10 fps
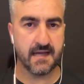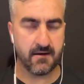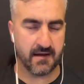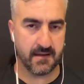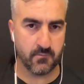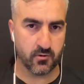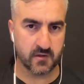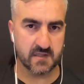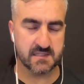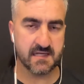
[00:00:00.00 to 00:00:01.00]
hem
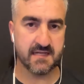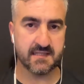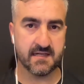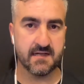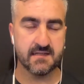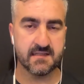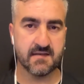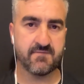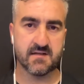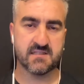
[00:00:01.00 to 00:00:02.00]
orta sahada
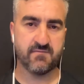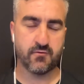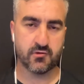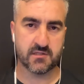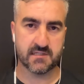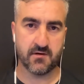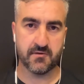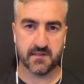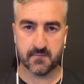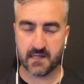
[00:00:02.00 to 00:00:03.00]
defansif orta saha
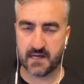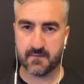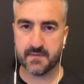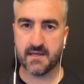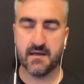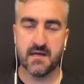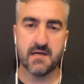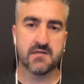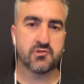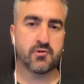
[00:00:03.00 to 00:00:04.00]
oynayabilen hem de
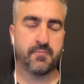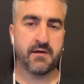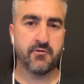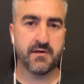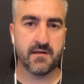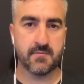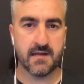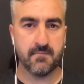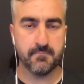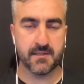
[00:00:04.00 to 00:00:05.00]
stoper
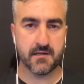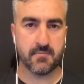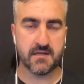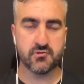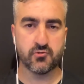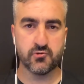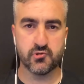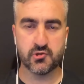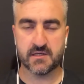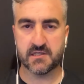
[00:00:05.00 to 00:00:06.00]
oynayabilen bir yabancı
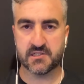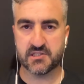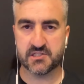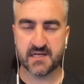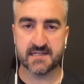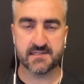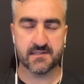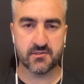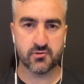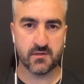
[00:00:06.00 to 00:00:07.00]
oyuncu arayışı
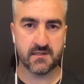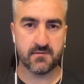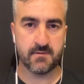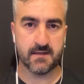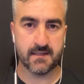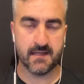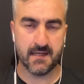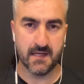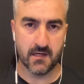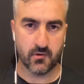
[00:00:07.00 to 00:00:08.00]
içerisinde şu an
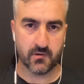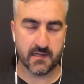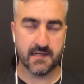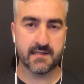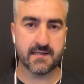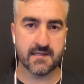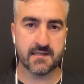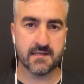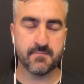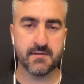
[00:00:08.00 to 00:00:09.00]
itibariyle. Orayla da
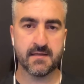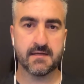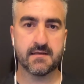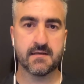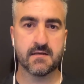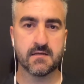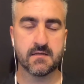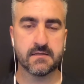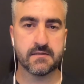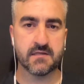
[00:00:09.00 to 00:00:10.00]
ilgili bir
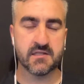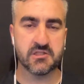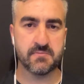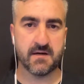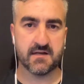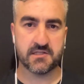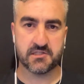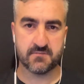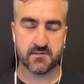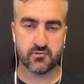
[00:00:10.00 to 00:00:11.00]
e, geniş bir
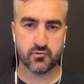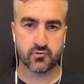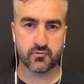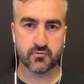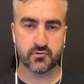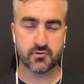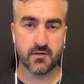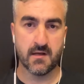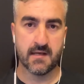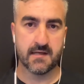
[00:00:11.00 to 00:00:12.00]
araştırma söz
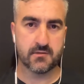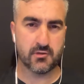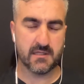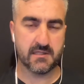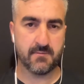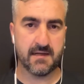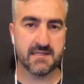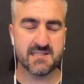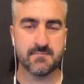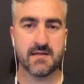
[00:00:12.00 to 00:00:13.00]
konusu. Şu an itibariyle
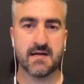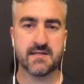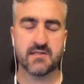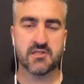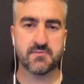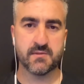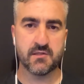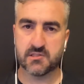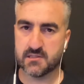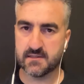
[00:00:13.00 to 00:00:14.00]
isimler netleşmediği
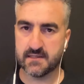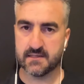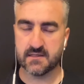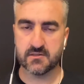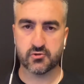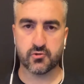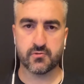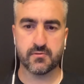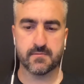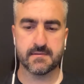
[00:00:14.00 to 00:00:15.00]
için e,
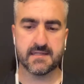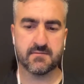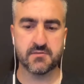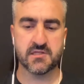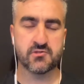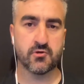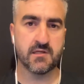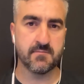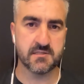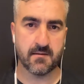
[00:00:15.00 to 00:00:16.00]
çok net bir şey
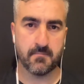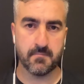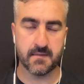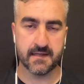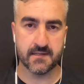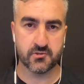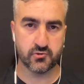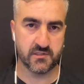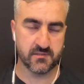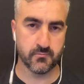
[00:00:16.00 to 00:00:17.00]
söyleyemeyeceğim e, şu
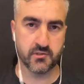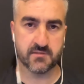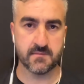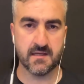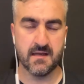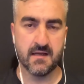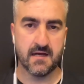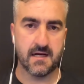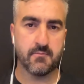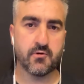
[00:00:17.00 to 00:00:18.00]
isim bu isim diye.
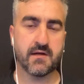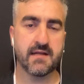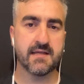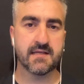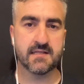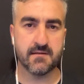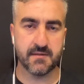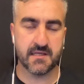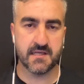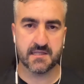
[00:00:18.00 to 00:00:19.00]
Ama orayla ilgili de
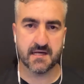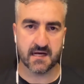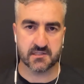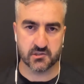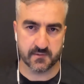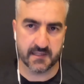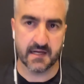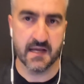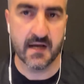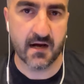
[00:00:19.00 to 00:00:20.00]
bir ihtiyacın
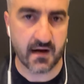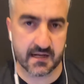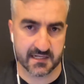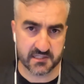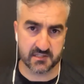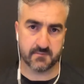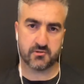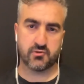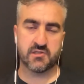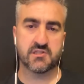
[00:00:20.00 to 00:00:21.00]
araştırma
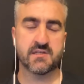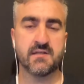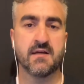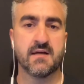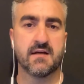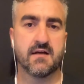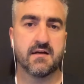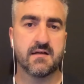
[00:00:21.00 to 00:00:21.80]
sürecinin e,